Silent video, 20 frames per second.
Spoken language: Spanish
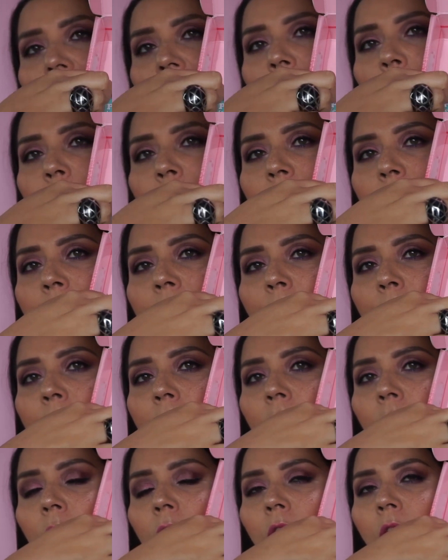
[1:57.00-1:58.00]
El primer
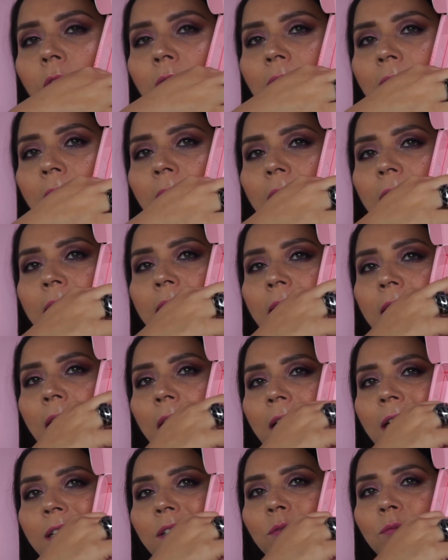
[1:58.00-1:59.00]
producto es
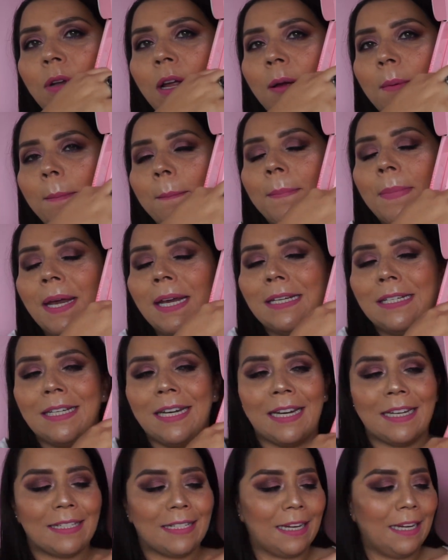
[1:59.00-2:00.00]
este, que es una
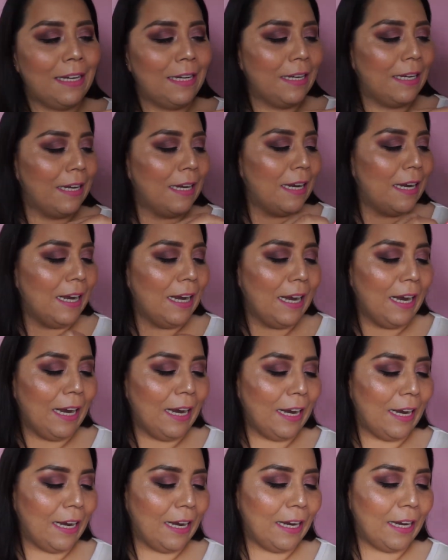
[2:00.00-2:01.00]
belleza.
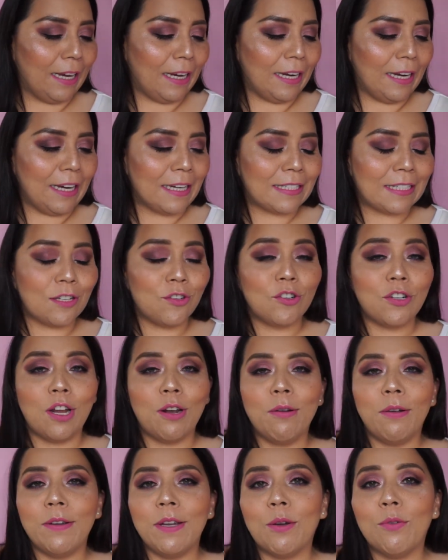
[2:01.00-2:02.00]
Eh, este yo ya
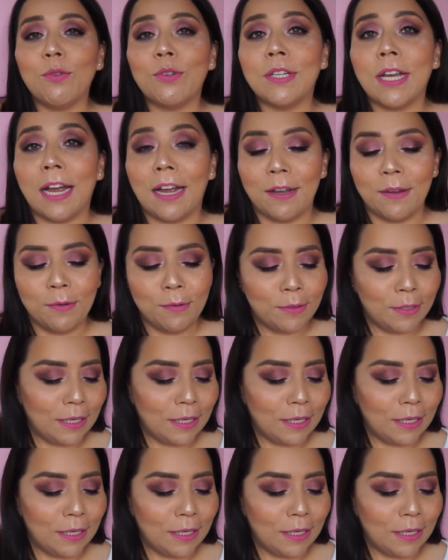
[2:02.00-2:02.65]
lo había usado.